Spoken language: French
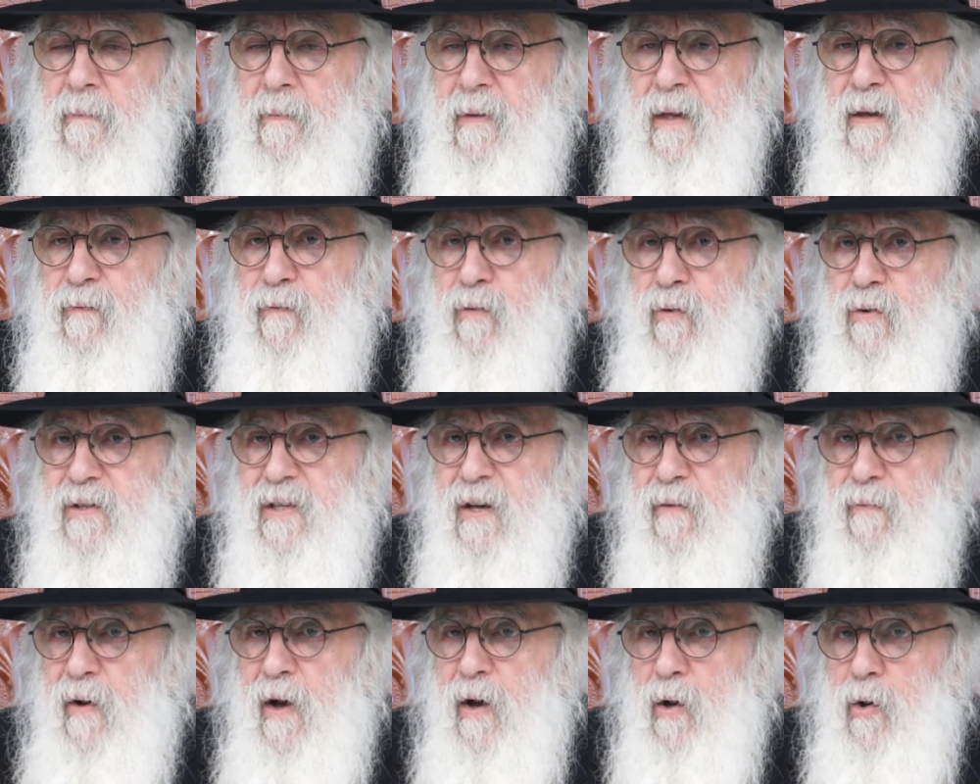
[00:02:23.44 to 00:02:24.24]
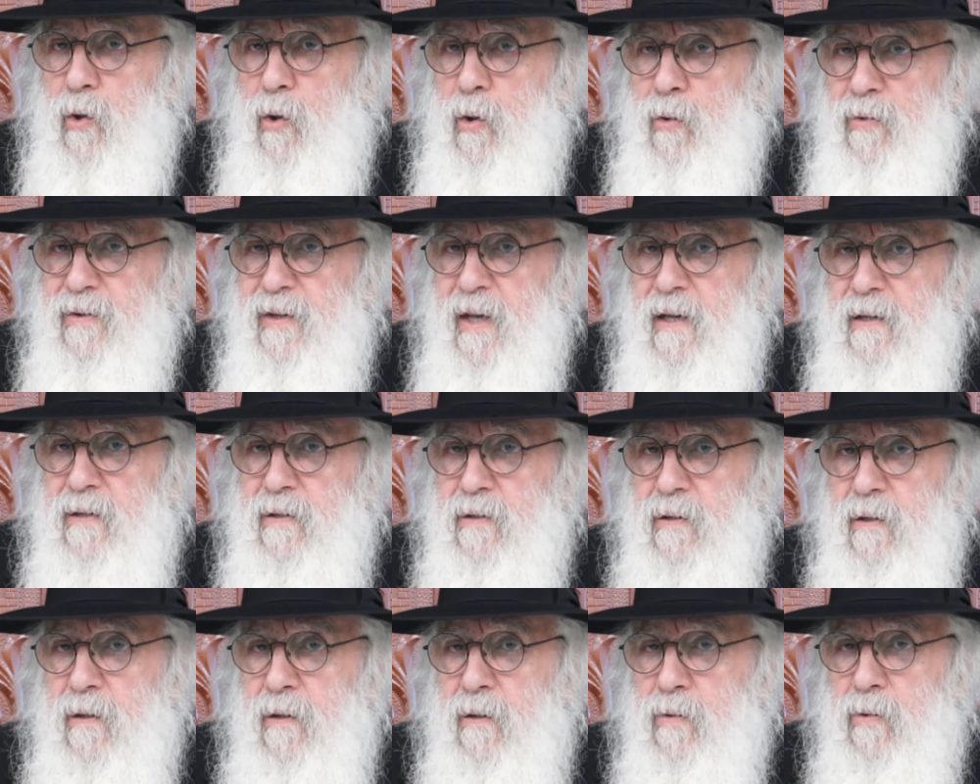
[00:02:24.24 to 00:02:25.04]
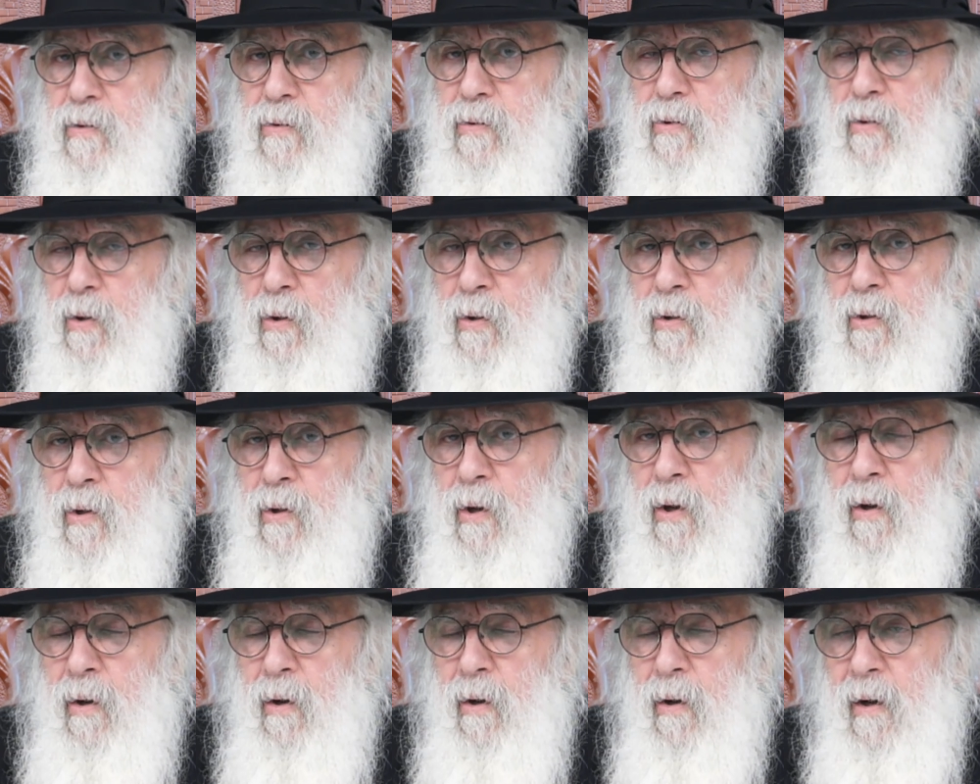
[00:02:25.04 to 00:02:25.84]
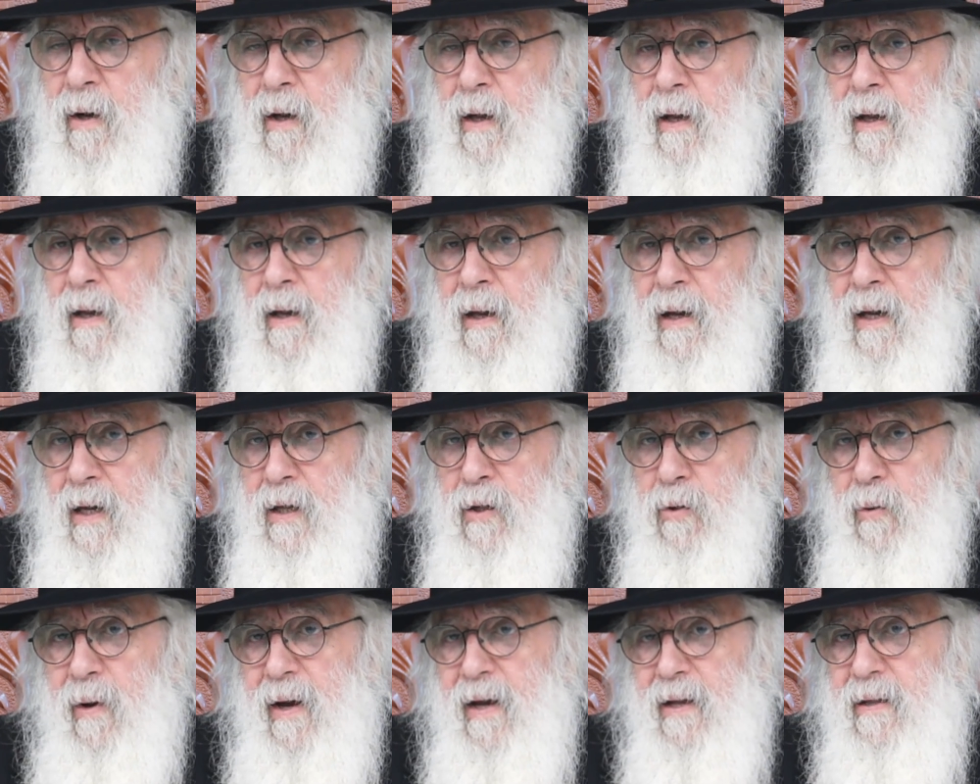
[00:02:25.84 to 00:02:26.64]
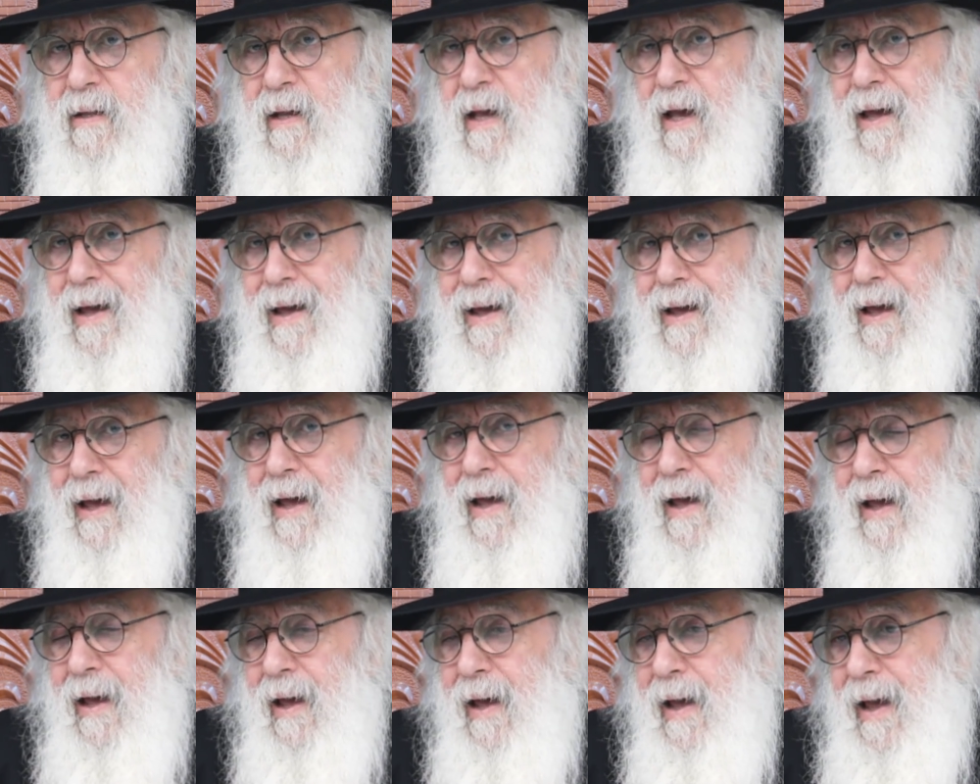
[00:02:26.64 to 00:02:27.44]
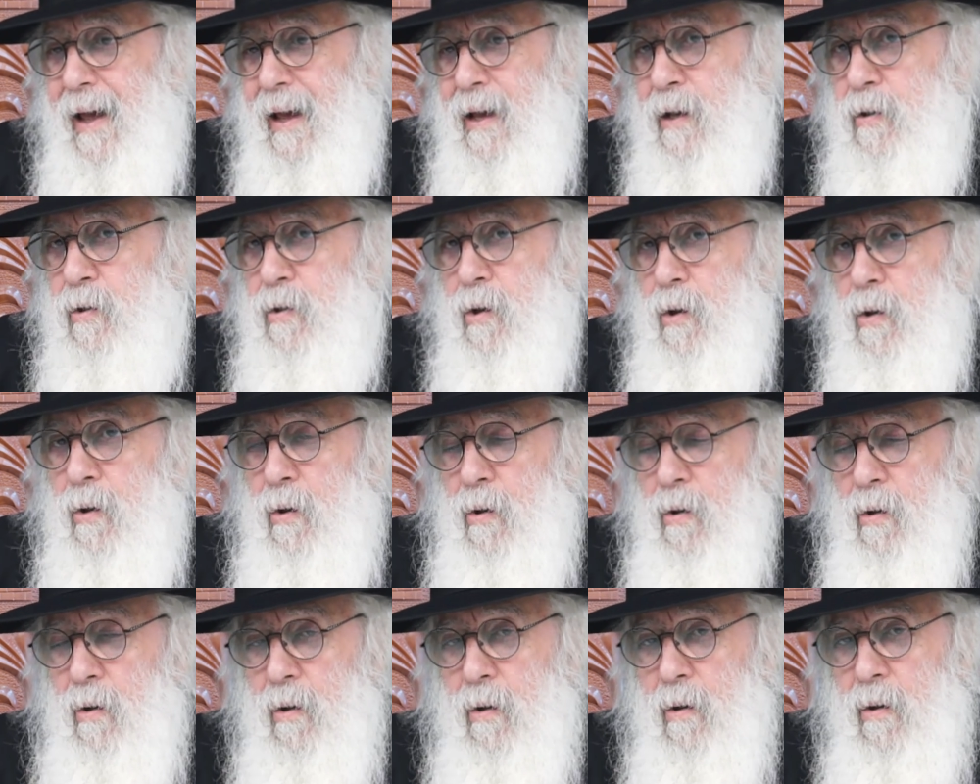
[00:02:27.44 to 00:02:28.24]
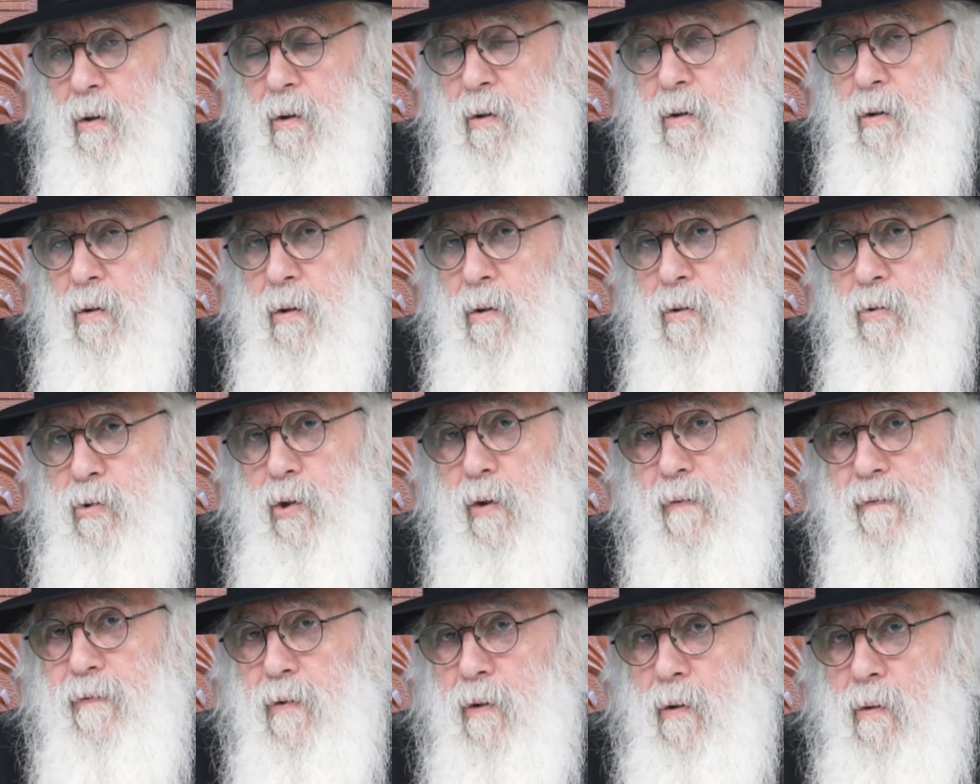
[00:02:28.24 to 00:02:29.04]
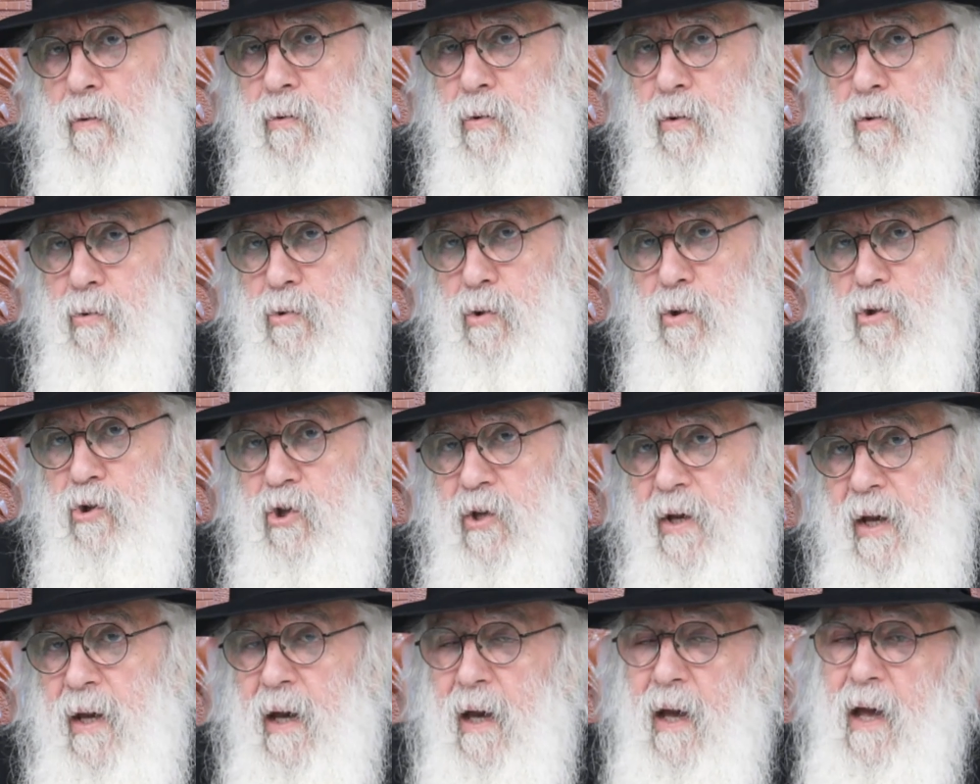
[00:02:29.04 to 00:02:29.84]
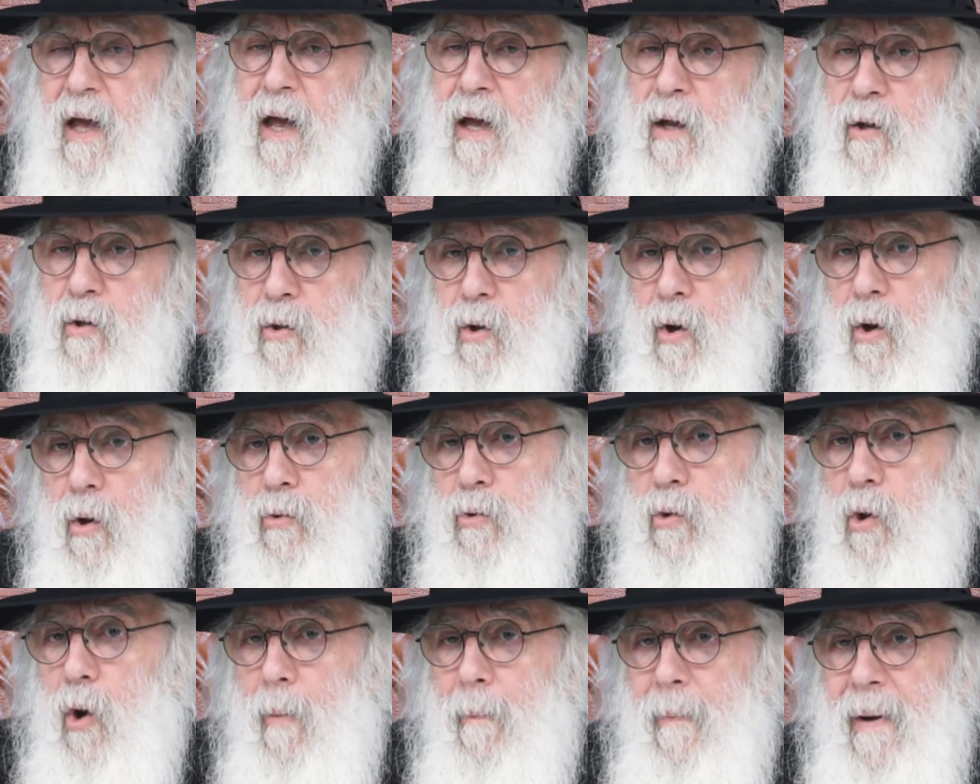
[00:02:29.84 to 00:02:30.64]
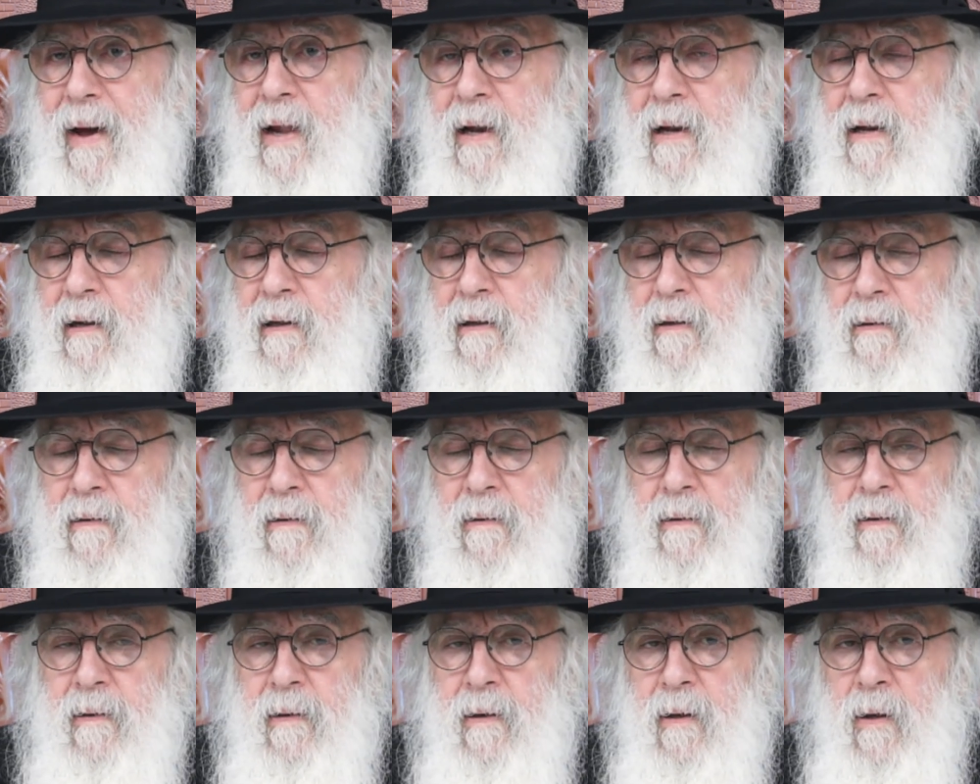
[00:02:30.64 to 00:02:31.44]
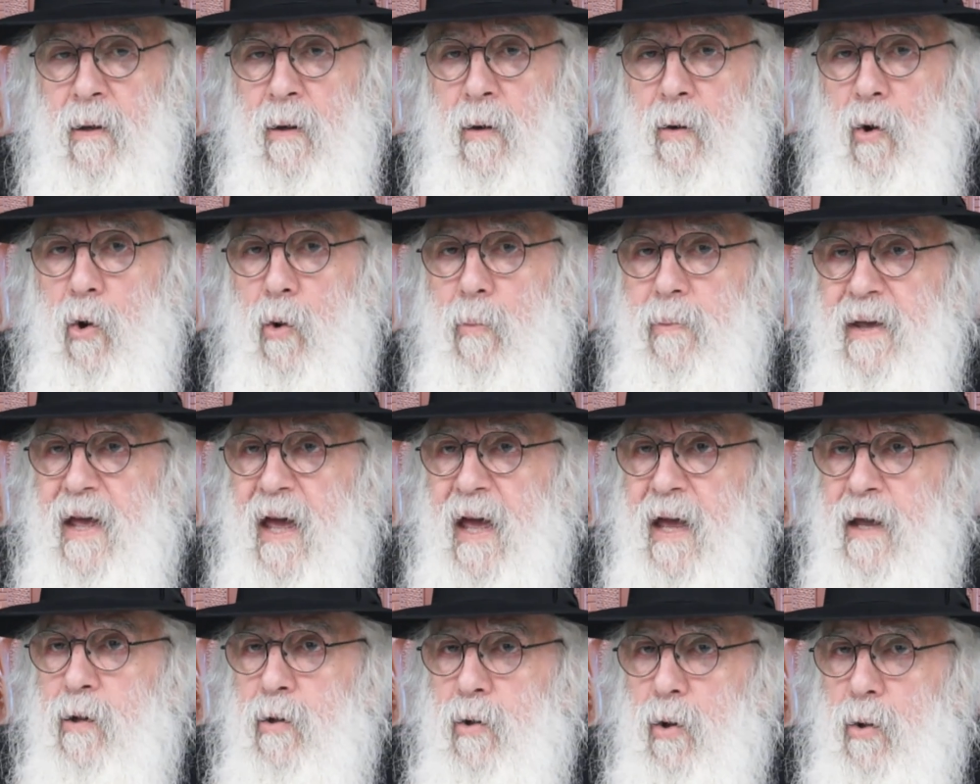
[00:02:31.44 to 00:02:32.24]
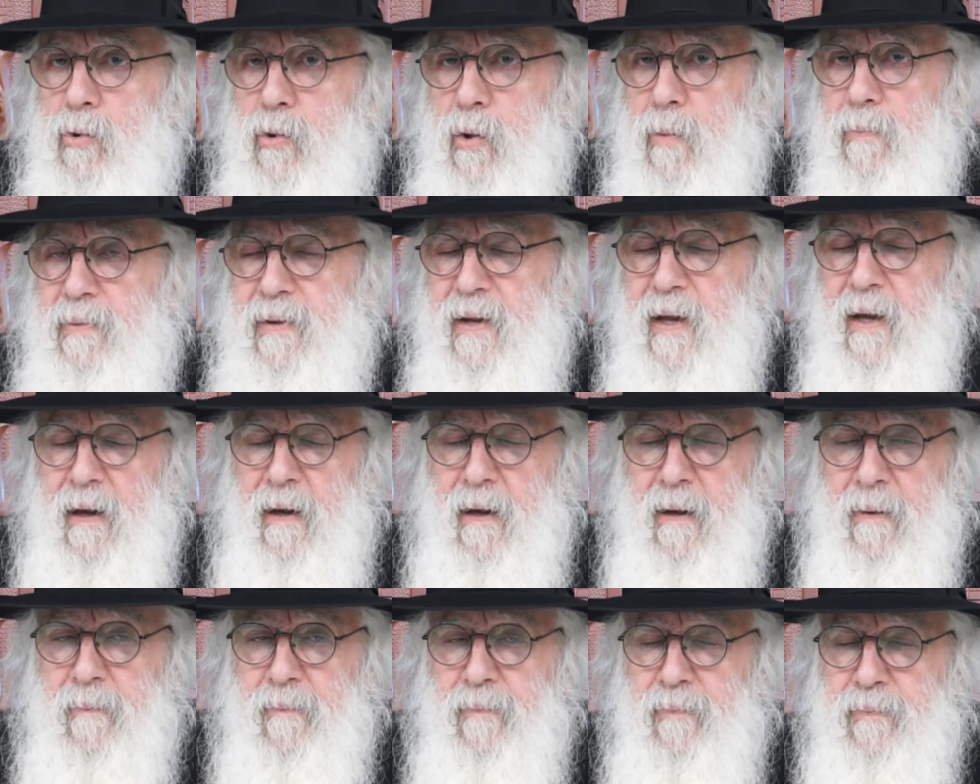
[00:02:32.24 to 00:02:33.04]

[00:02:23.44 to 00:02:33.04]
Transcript: Il faut savoir quand est ton cœur. Il doit être un cœur de viande, de chair, un cœur normal, ou bien un cœur de pierre.